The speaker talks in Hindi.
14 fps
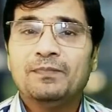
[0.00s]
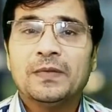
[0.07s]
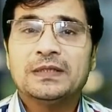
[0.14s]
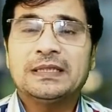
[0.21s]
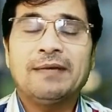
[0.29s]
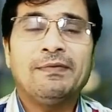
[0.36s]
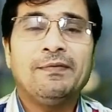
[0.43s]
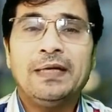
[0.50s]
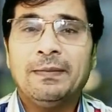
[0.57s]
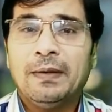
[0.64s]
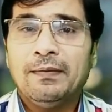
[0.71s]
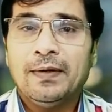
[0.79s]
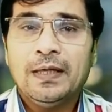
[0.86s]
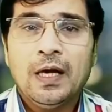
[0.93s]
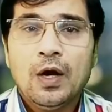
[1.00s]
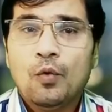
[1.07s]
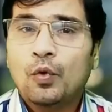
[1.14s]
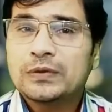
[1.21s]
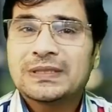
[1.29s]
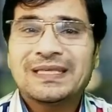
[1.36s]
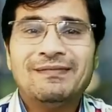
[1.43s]
सेवन वन डबल वन वो
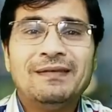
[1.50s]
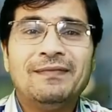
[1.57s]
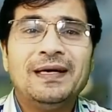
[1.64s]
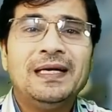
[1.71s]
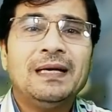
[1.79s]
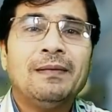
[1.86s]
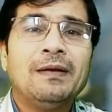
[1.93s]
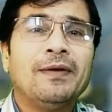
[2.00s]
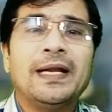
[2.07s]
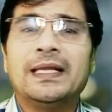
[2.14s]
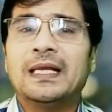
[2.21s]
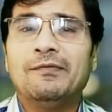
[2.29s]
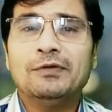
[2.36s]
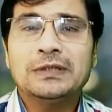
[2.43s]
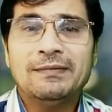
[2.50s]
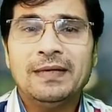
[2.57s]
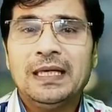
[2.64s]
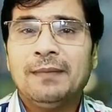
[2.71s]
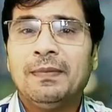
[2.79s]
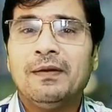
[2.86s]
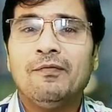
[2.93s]
सेवन वन डबल वन ही था वो सेवन
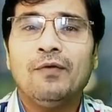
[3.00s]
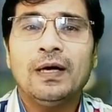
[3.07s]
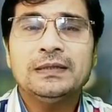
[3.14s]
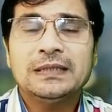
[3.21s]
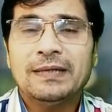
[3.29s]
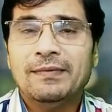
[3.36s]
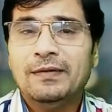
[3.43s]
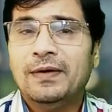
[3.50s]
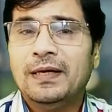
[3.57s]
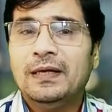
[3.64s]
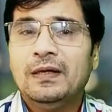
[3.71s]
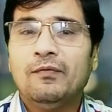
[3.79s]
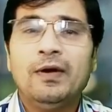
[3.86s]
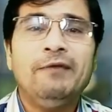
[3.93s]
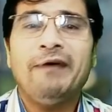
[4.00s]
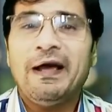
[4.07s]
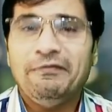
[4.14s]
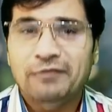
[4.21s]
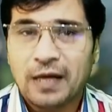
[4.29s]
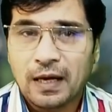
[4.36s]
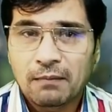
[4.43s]
डबल सेवन वन वन फाइव
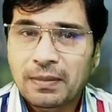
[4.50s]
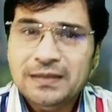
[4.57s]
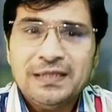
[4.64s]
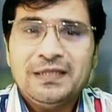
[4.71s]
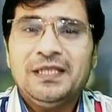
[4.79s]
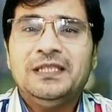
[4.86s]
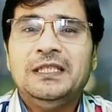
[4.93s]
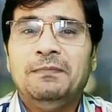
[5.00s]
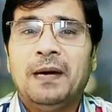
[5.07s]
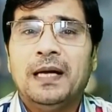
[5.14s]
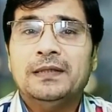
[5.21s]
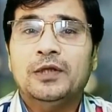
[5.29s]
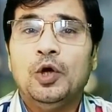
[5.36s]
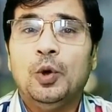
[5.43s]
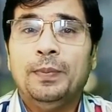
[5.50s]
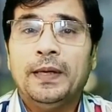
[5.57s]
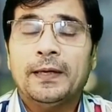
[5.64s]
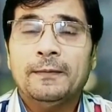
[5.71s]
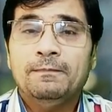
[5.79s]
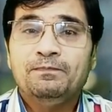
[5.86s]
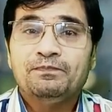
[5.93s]
था बस इतनी सी बात के
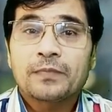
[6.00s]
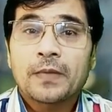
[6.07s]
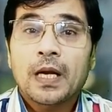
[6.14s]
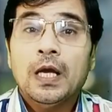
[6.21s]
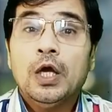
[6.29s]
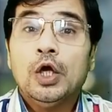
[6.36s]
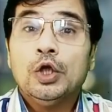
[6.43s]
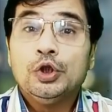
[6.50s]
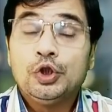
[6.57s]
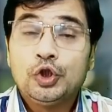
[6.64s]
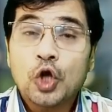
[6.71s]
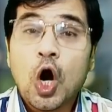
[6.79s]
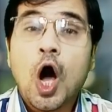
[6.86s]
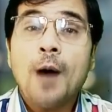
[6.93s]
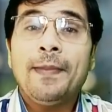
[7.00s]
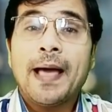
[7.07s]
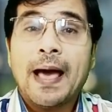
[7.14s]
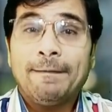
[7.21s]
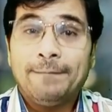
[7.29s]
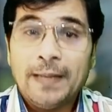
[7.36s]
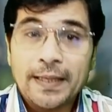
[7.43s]
ऊपर जॉब
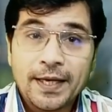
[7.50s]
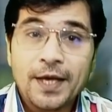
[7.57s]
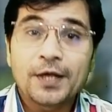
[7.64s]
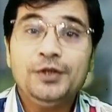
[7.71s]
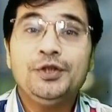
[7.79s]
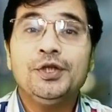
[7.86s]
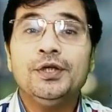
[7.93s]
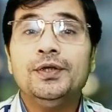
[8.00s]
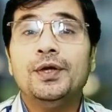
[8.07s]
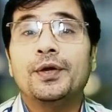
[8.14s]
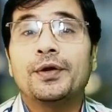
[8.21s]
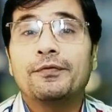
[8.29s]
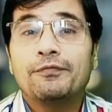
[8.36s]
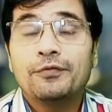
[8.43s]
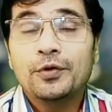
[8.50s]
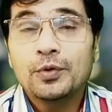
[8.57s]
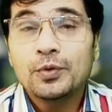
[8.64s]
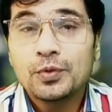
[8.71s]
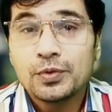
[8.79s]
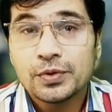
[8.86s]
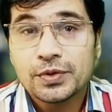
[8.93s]
एप्लीकेशन
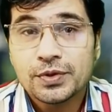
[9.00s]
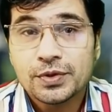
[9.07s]
रिफ्यूज